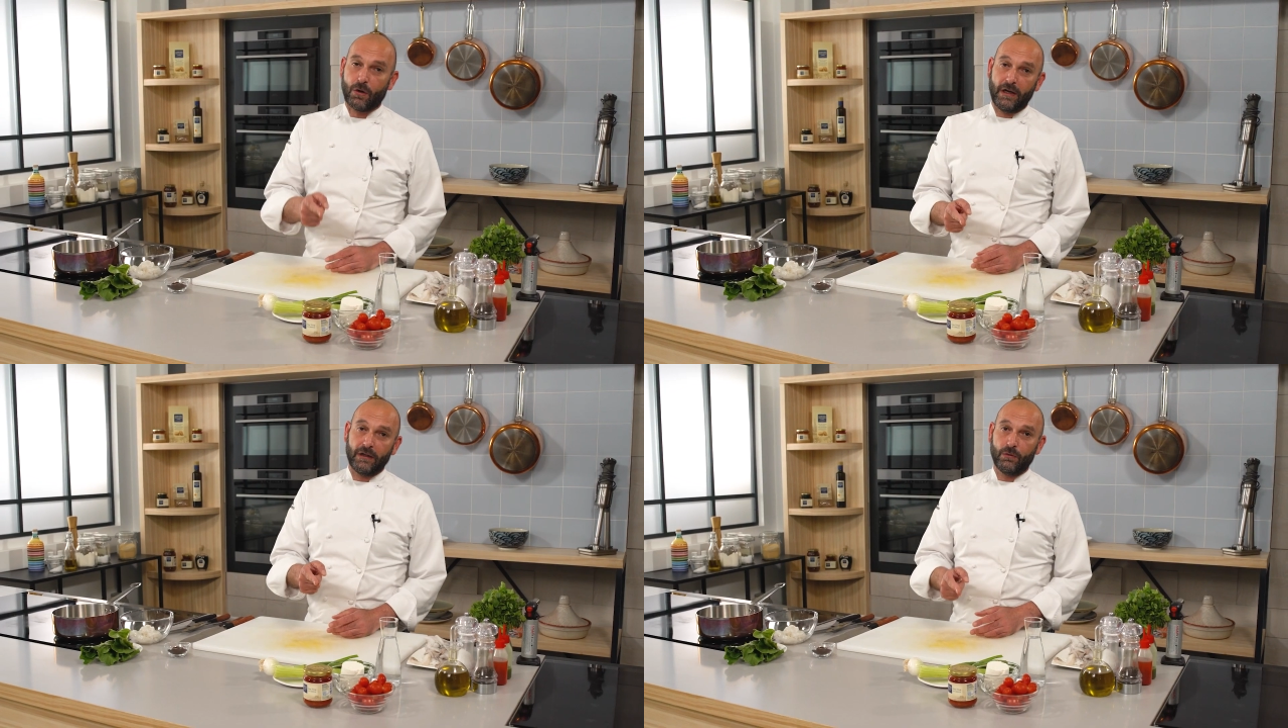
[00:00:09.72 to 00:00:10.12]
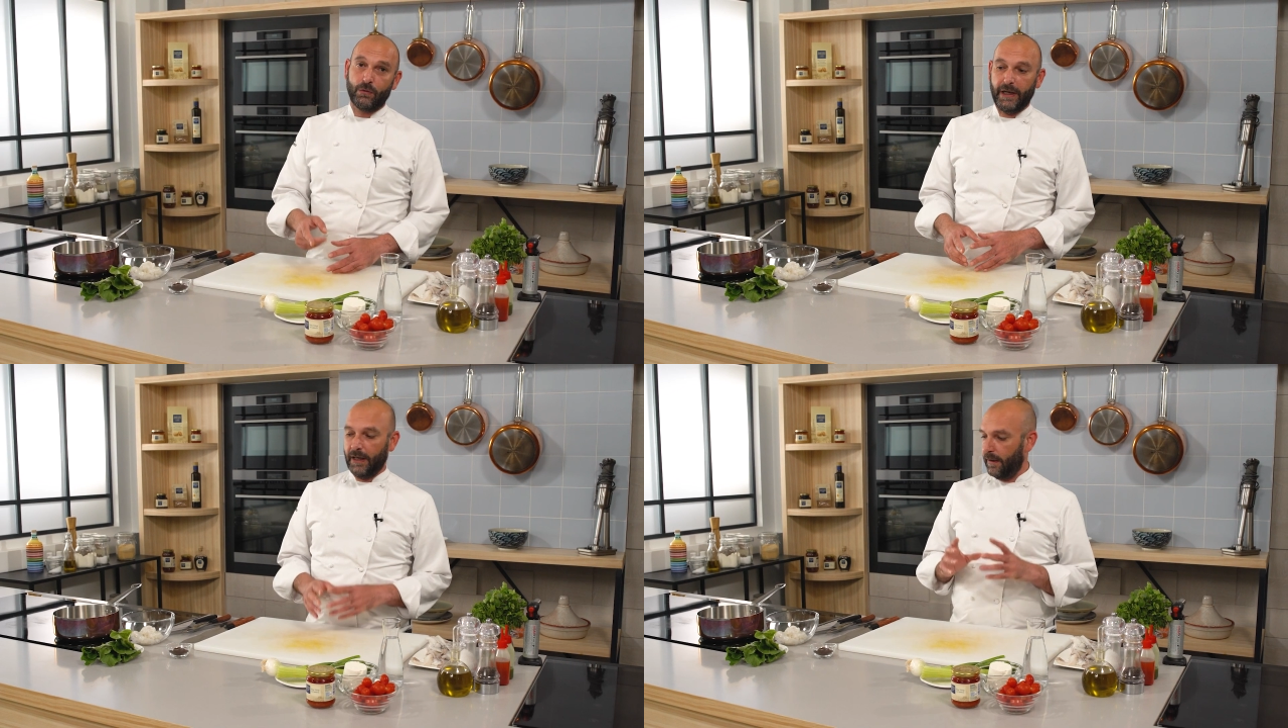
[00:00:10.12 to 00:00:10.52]
Con
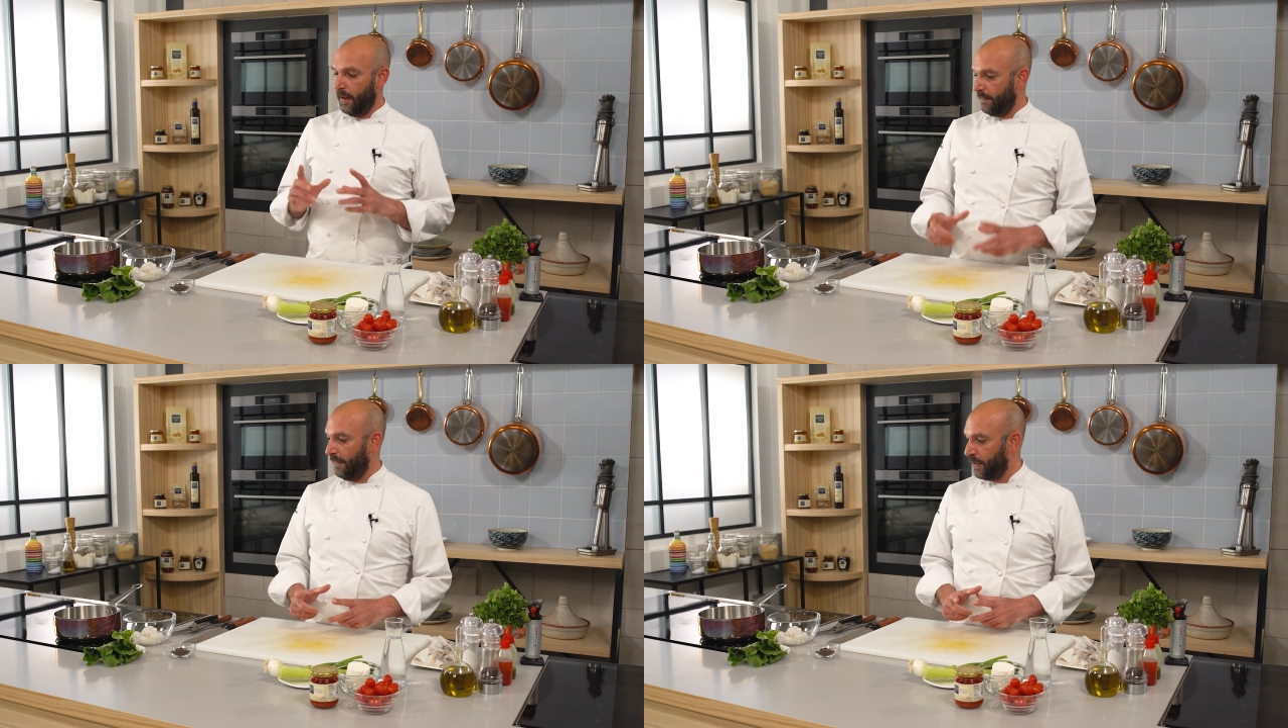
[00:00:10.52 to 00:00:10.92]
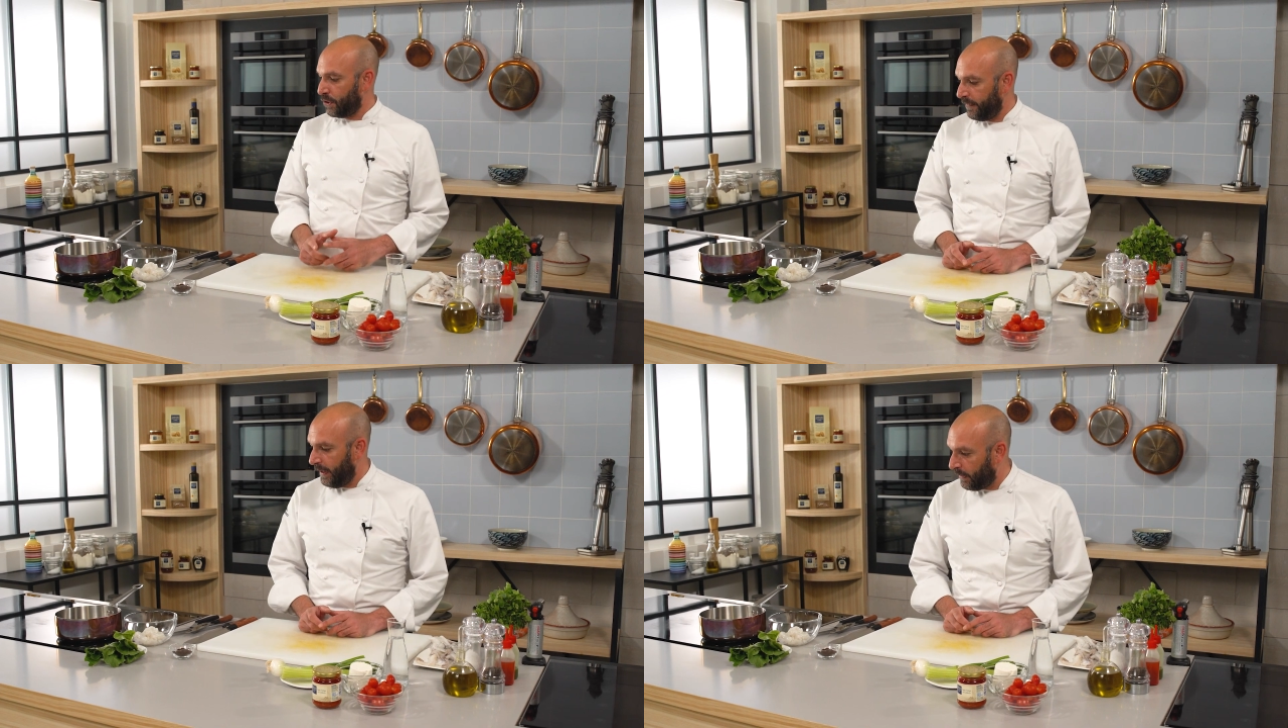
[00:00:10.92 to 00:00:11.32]
l'anduia. Vi
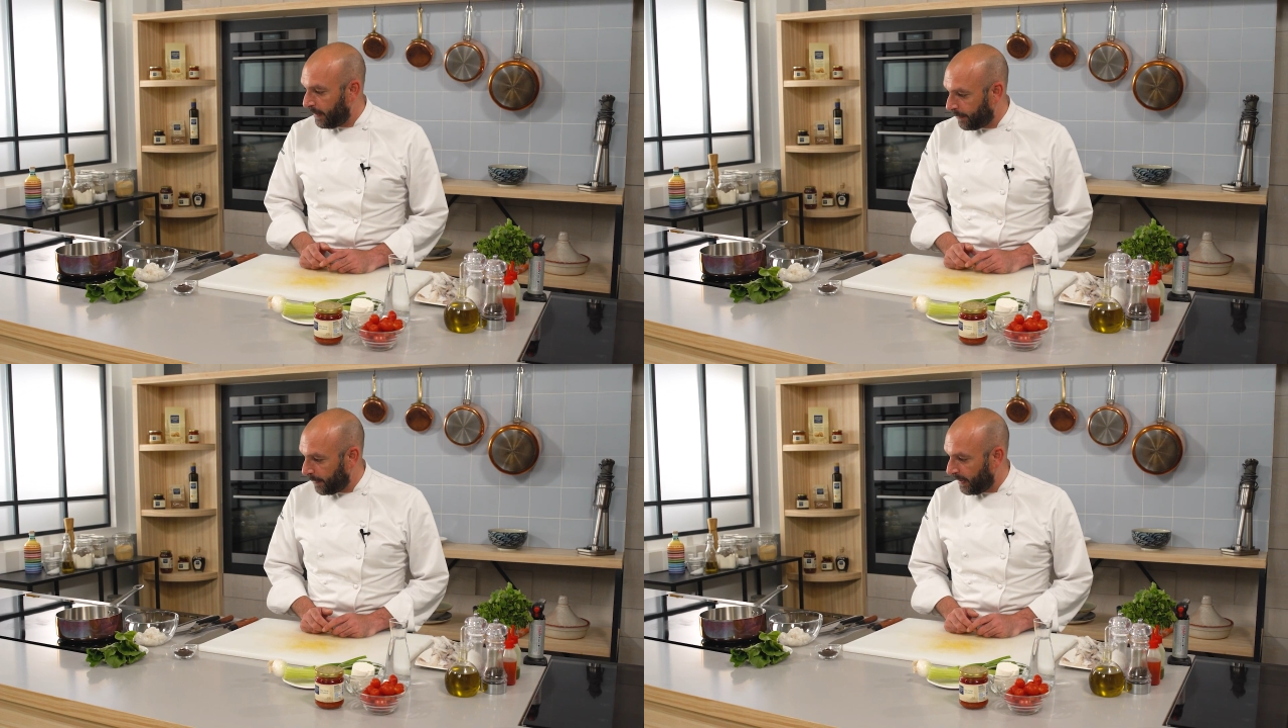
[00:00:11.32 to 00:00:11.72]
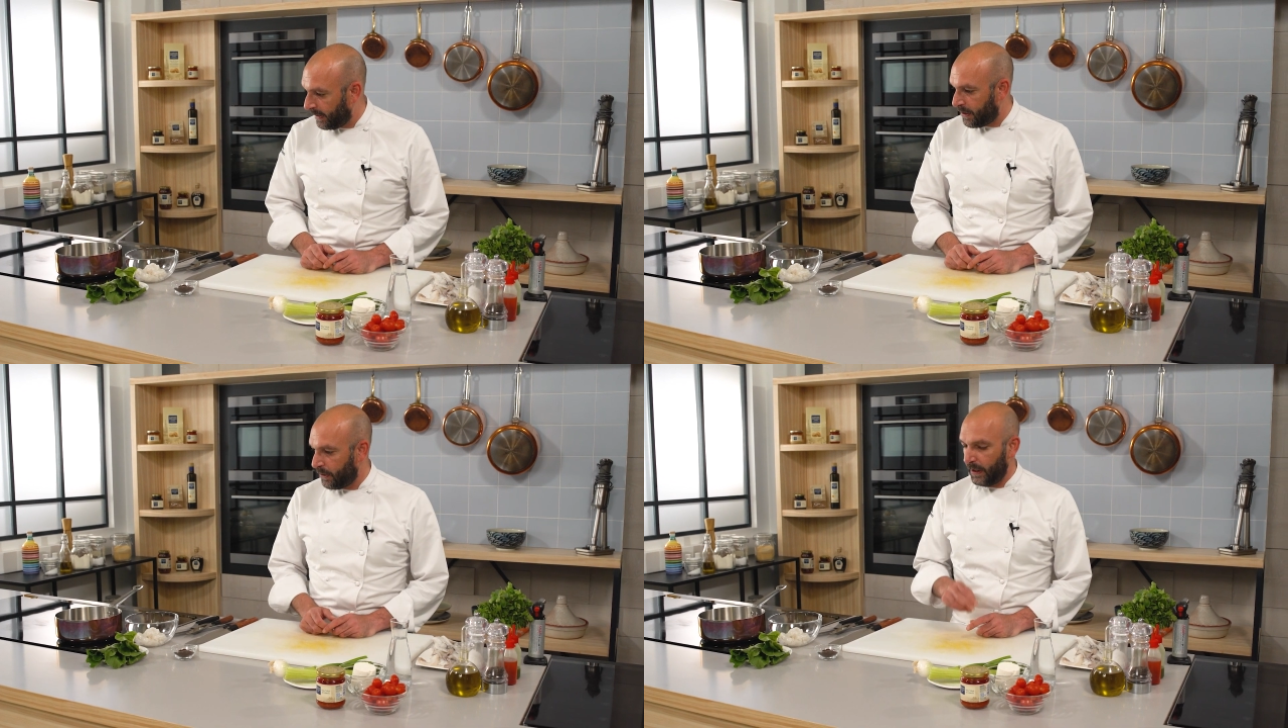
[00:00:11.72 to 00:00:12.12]
faccio vedere una
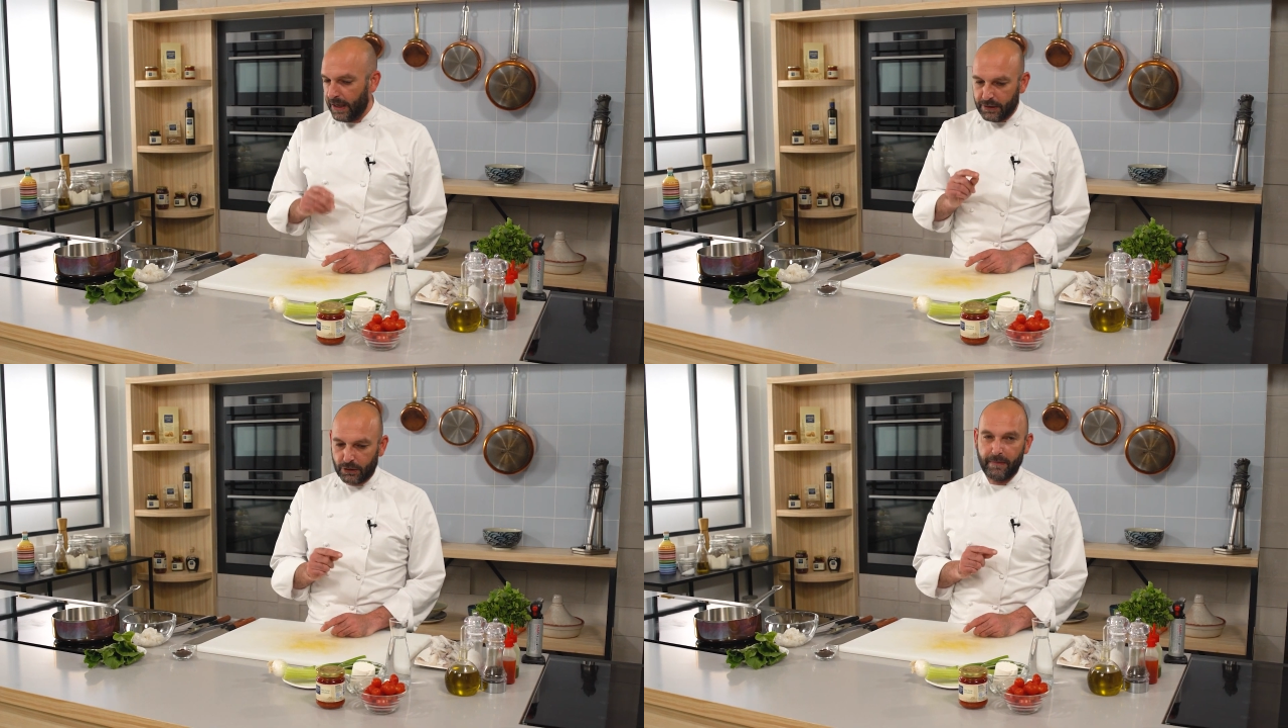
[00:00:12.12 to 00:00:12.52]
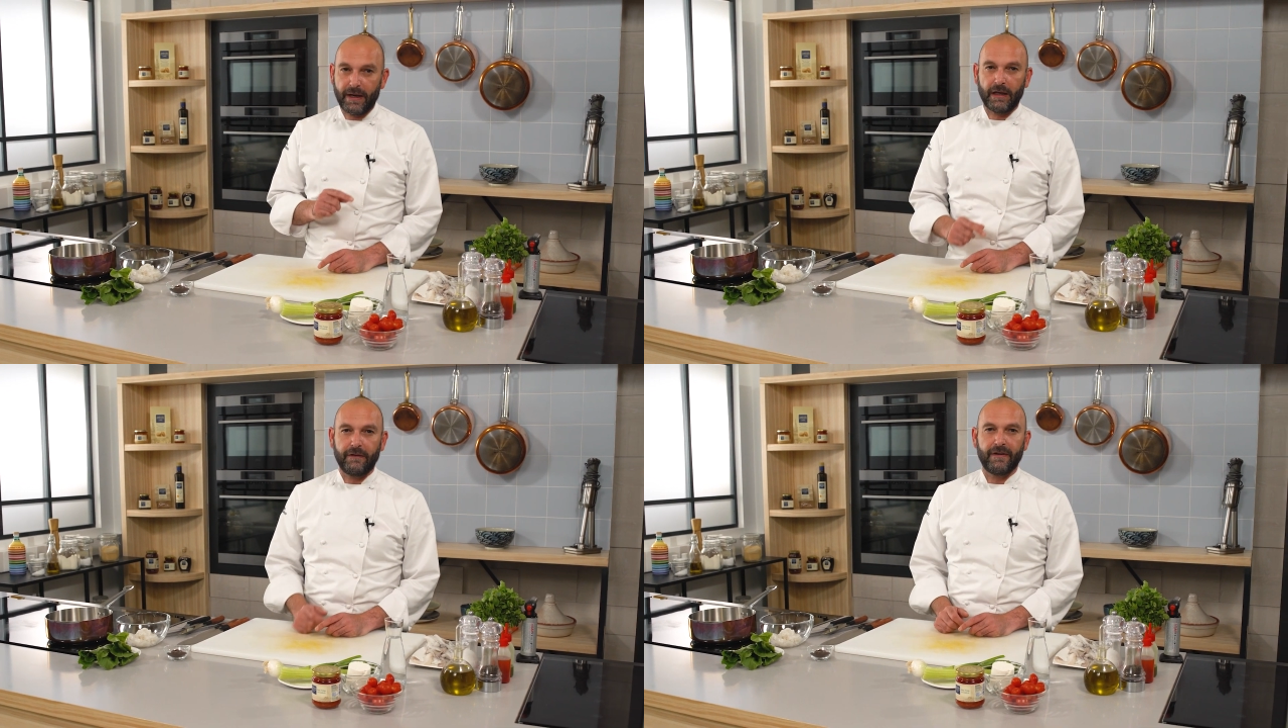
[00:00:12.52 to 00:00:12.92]
preparazione secondo me anche